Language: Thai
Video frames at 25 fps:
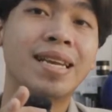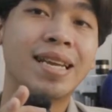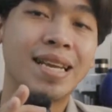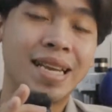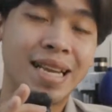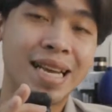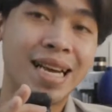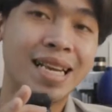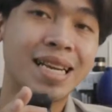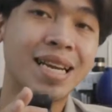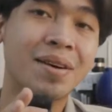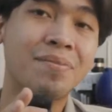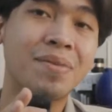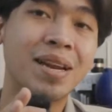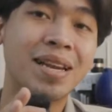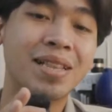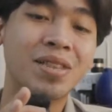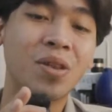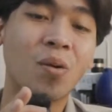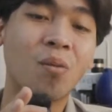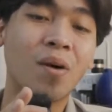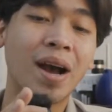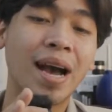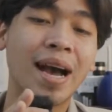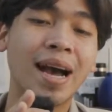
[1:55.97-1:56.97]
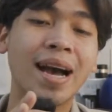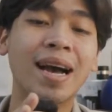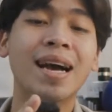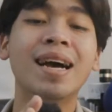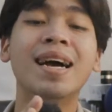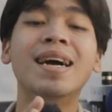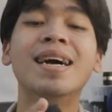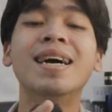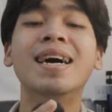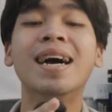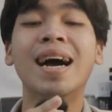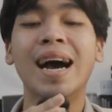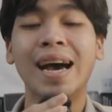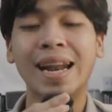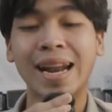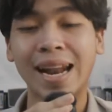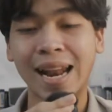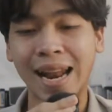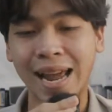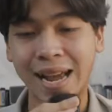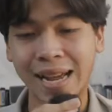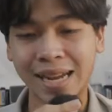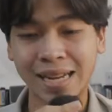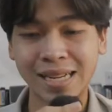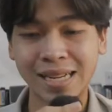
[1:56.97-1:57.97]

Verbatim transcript: ที่ทำเลนส์ตกอะอันนั้นแหละ